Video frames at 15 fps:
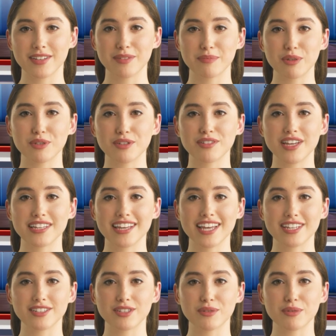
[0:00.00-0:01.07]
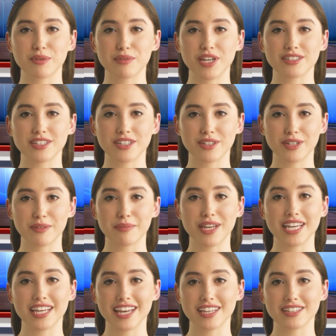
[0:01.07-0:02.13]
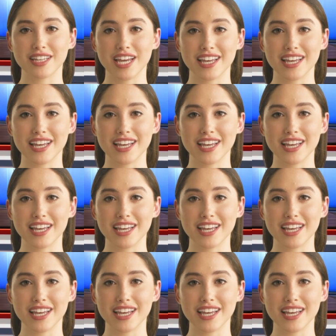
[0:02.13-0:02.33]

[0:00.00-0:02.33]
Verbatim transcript: Bu kuvvetlerin Cumhurbaşkanının belirleyeceği